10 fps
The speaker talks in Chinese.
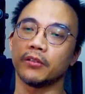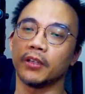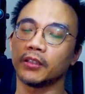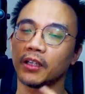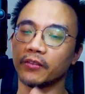
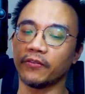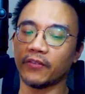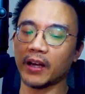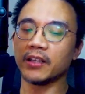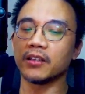那它的
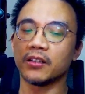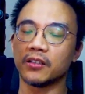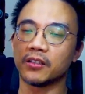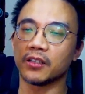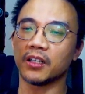发音
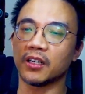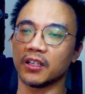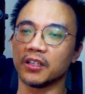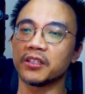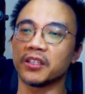跟这个
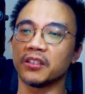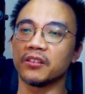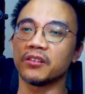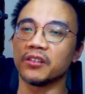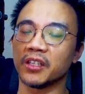核
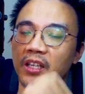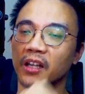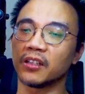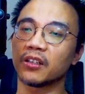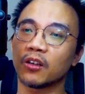心是一
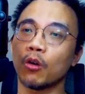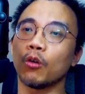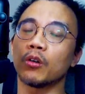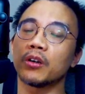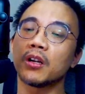样的
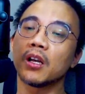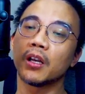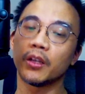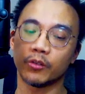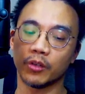core，
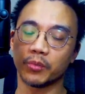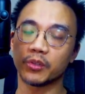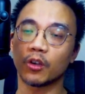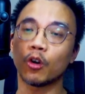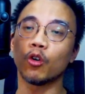所以不
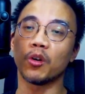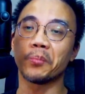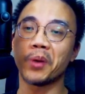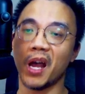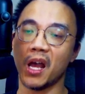是 corp，
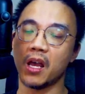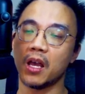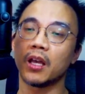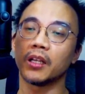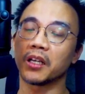
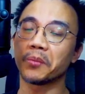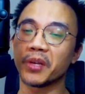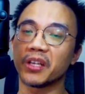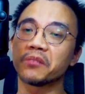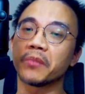那个
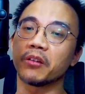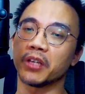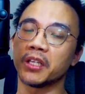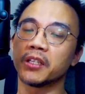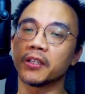p 是没有
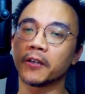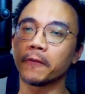音的。